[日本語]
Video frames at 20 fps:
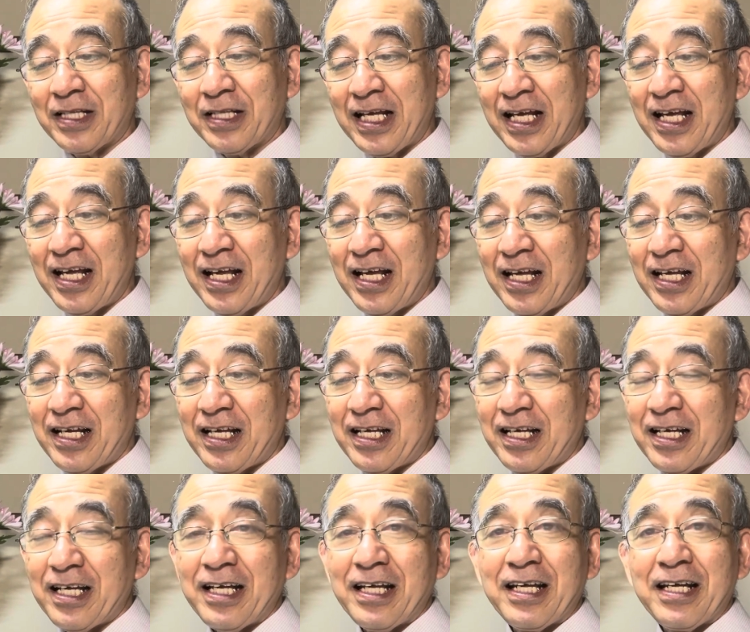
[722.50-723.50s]
で、
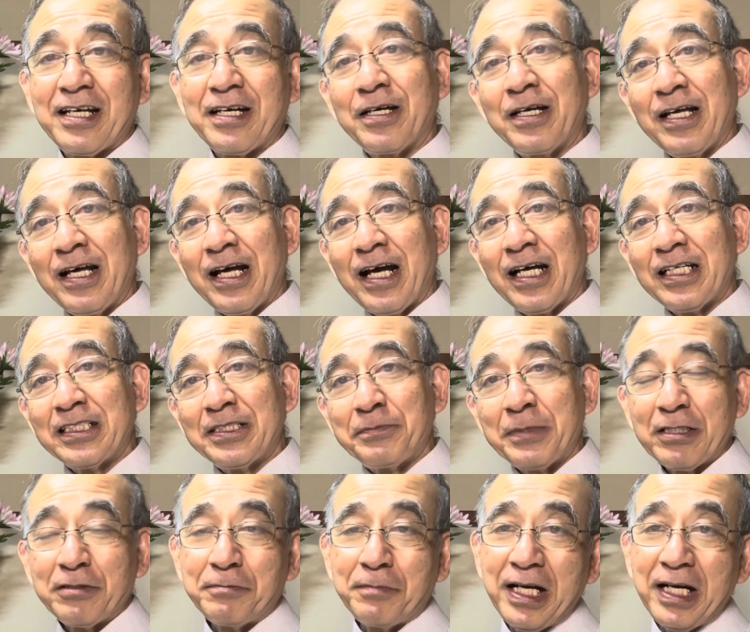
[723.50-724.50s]
えー、始ま
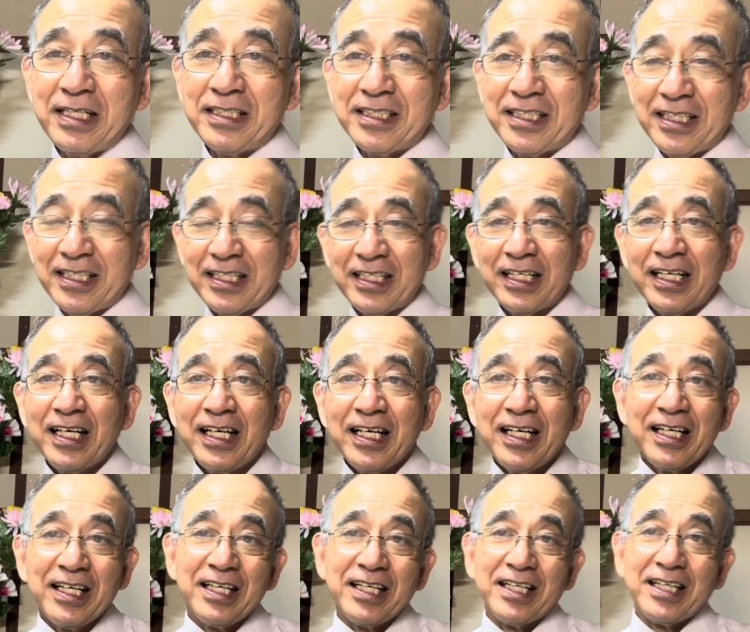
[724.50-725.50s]
る前に、
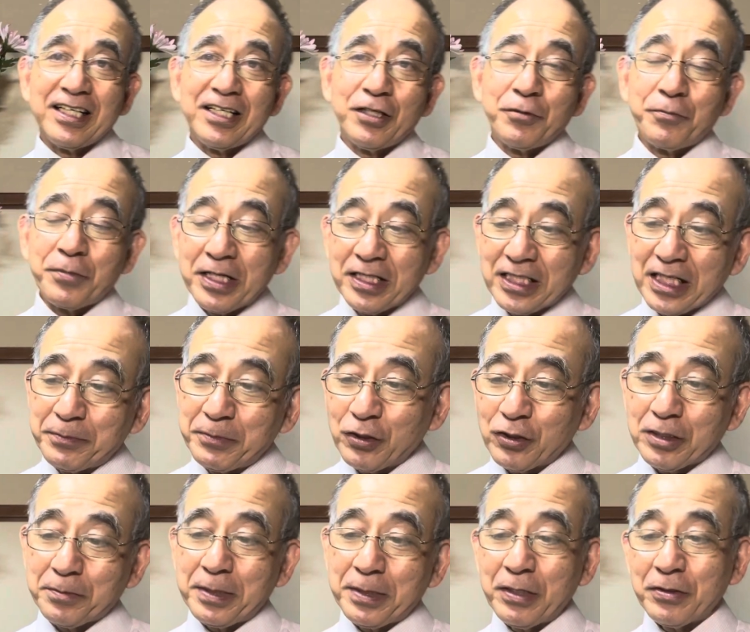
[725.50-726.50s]
えー、読まれた御言
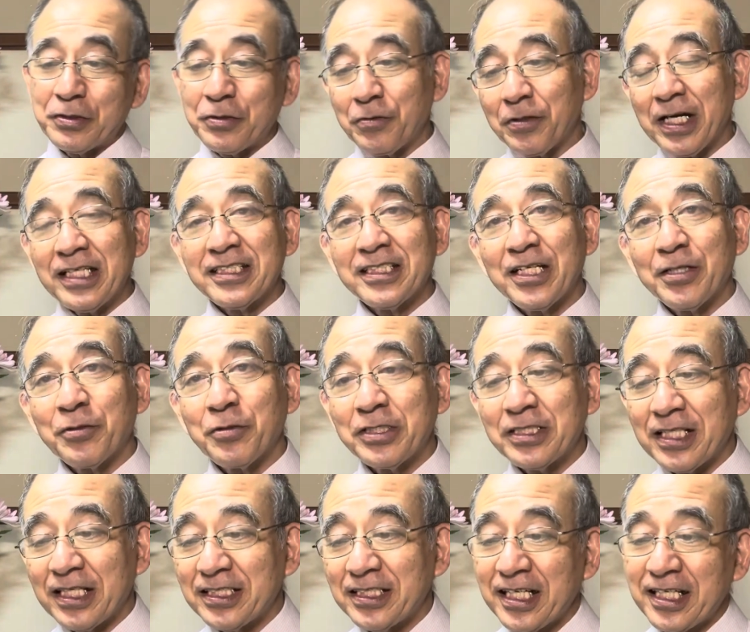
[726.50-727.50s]
葉を紹介して閉じ
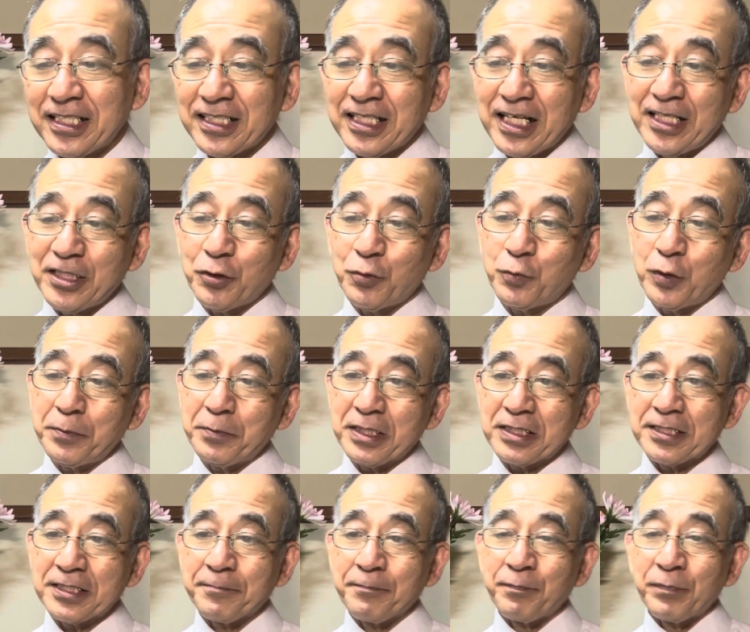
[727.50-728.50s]
させていきたいと思いま
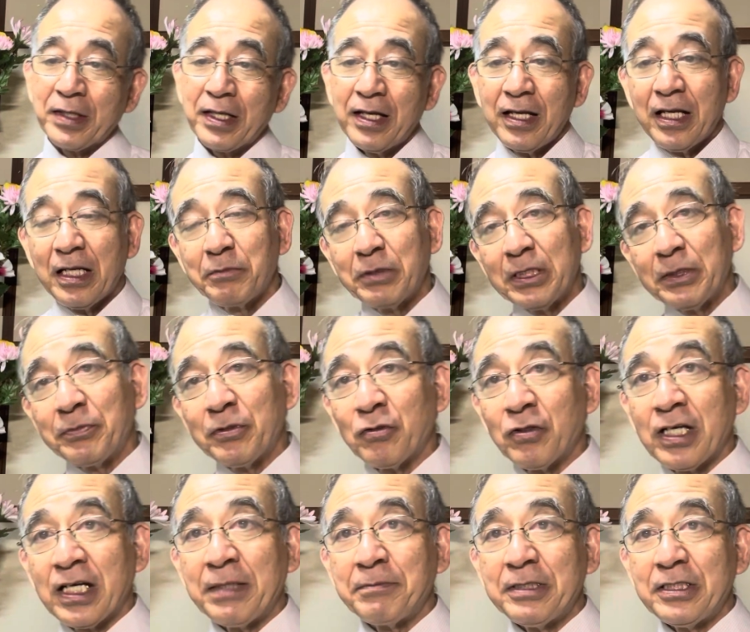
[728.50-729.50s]
す。ヘブルンの
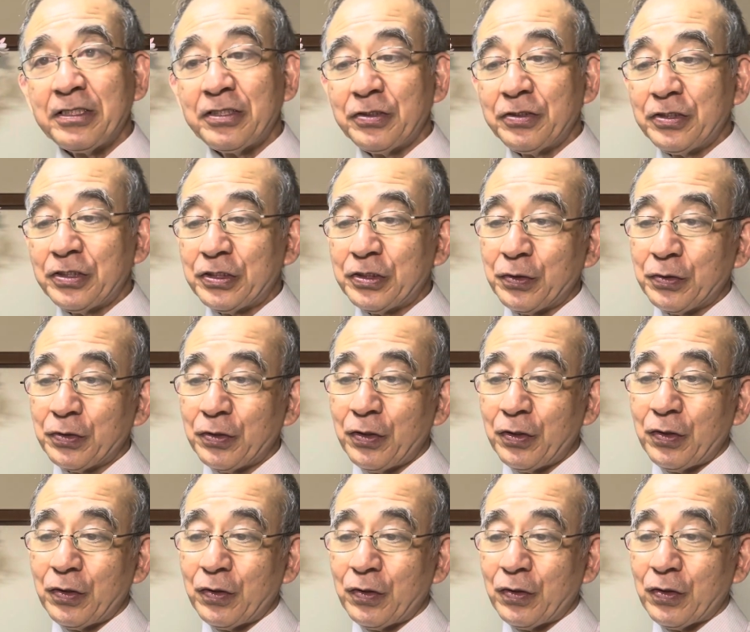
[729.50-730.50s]
手紙11章
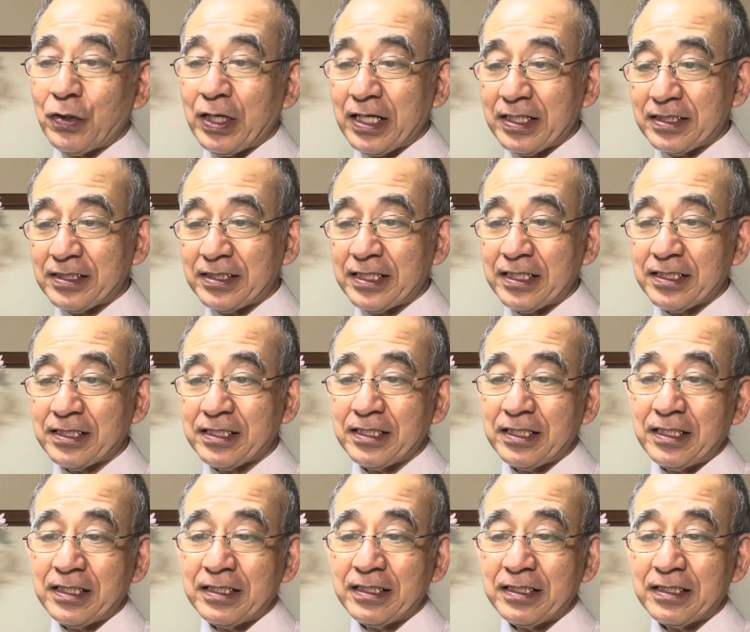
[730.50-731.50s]
の8節
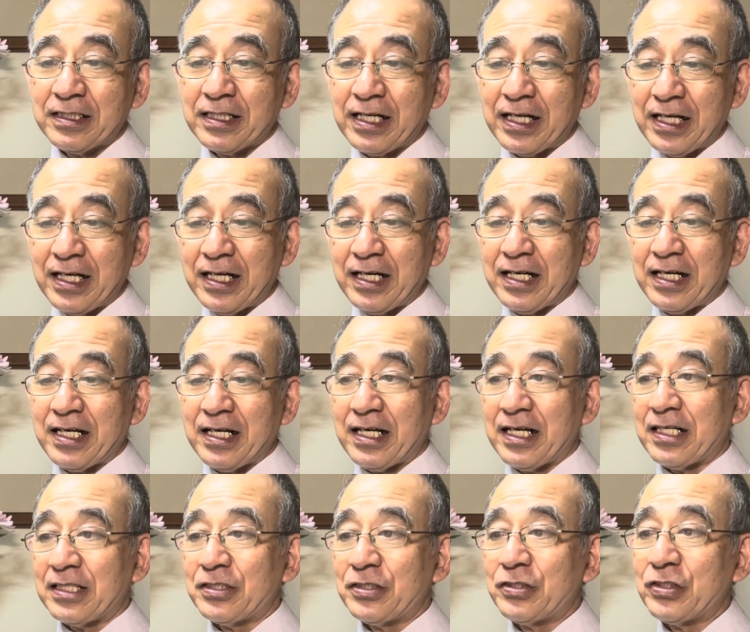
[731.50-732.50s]
か
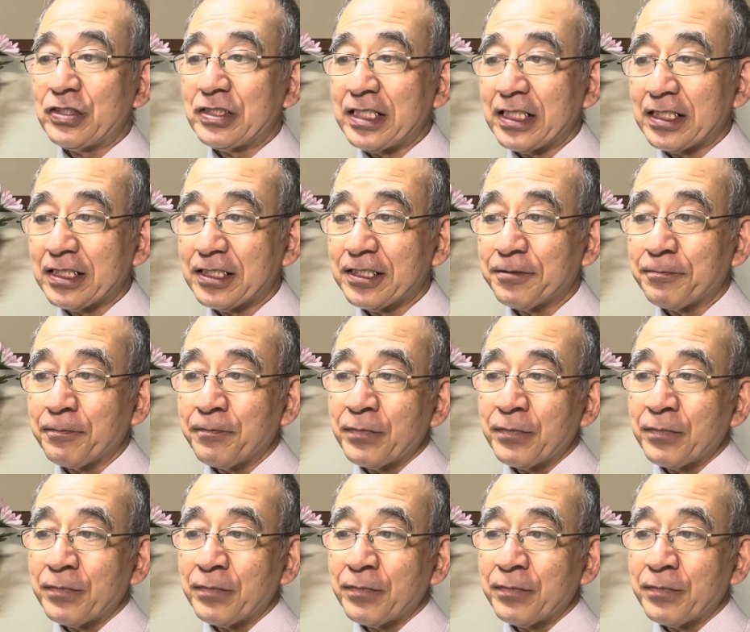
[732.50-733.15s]
ら10節、